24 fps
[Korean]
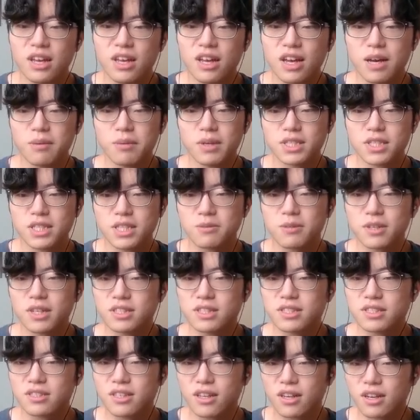아마
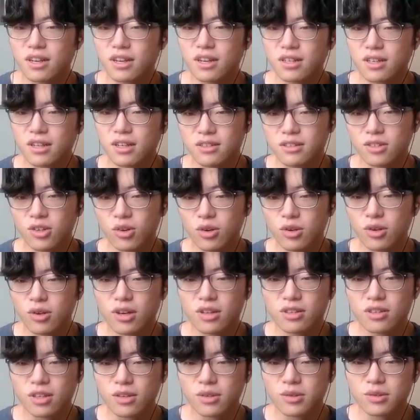지금까지 제가
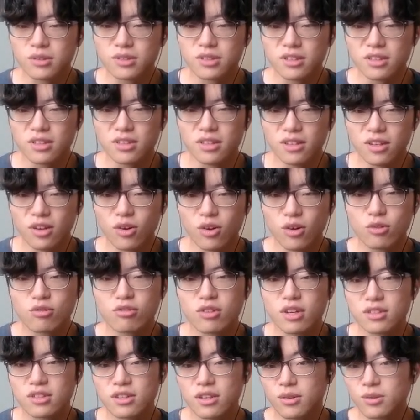열거한 내용들이
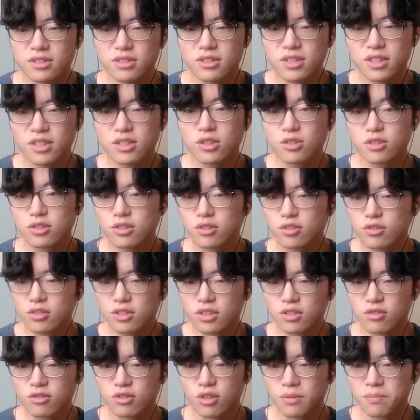억울하다고 느끼셨을 수도
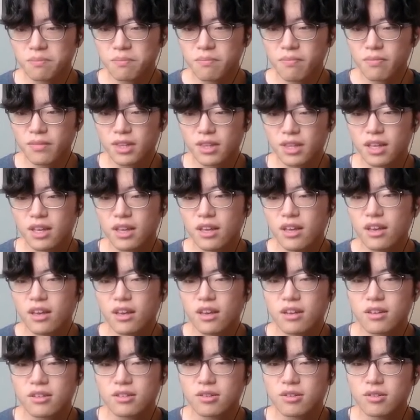있고요.
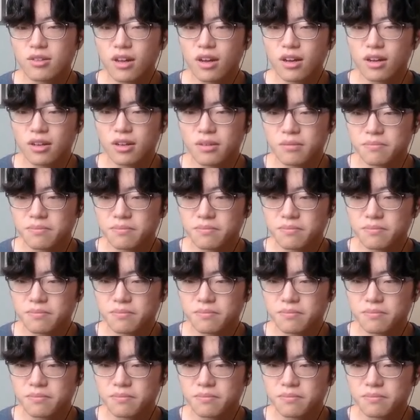그러나